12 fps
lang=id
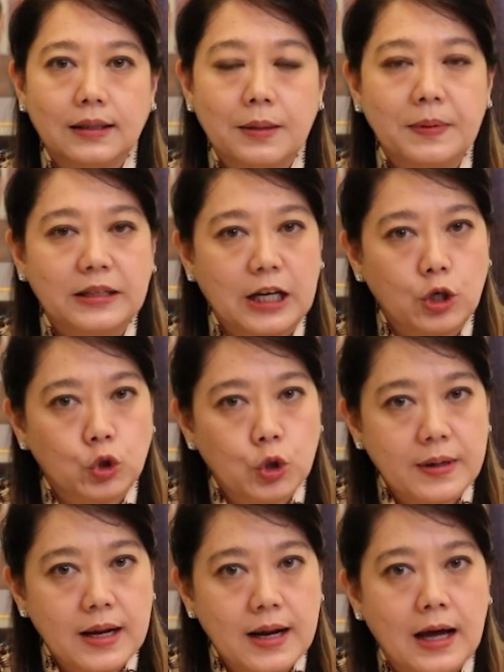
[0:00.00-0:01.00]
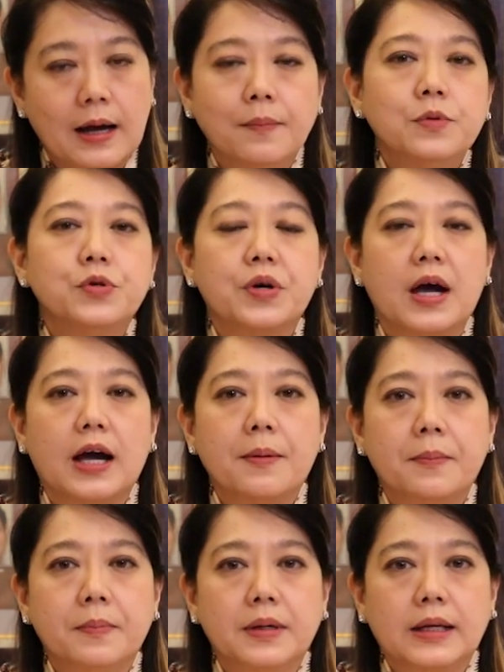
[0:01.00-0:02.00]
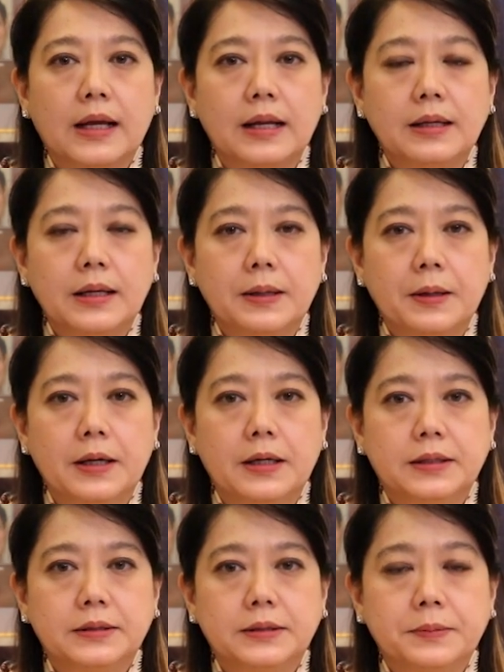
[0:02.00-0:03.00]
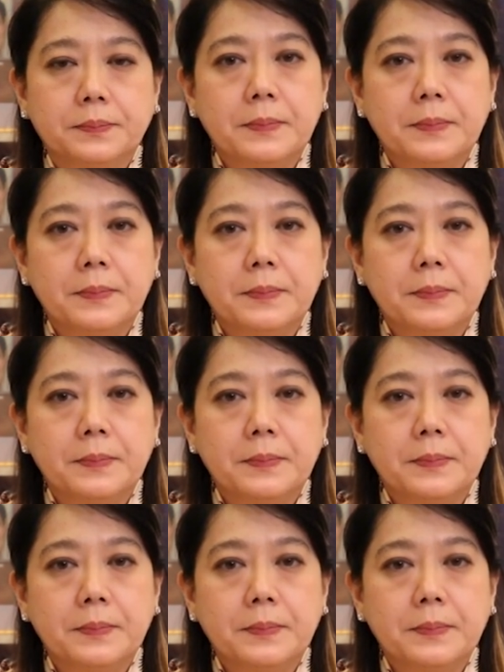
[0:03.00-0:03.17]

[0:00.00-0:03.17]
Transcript: Kementerian Hukum dan HAM juga akan memberikan uh,